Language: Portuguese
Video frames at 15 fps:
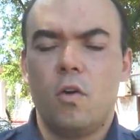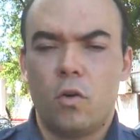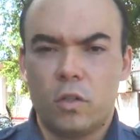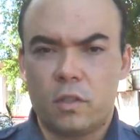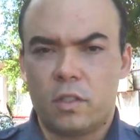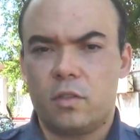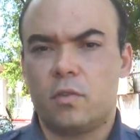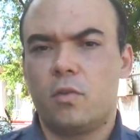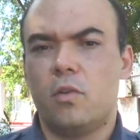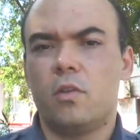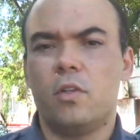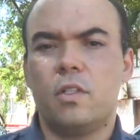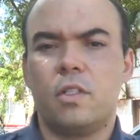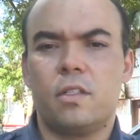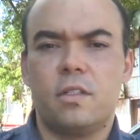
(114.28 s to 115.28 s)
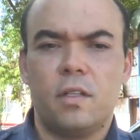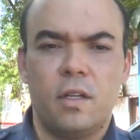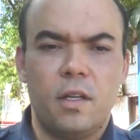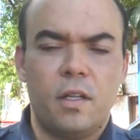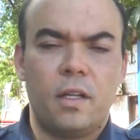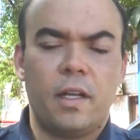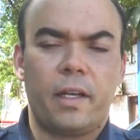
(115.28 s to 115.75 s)
outras coisas,
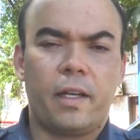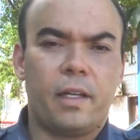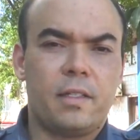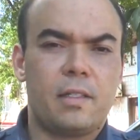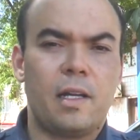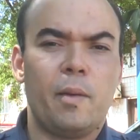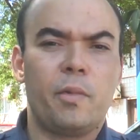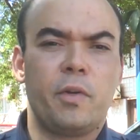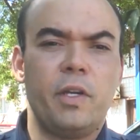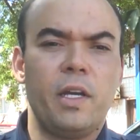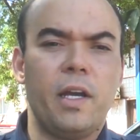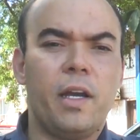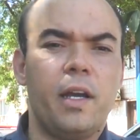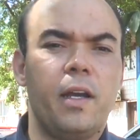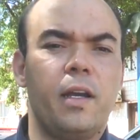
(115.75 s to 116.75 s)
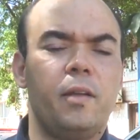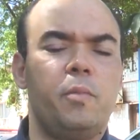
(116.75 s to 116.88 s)
né, que a gente sabe o que é,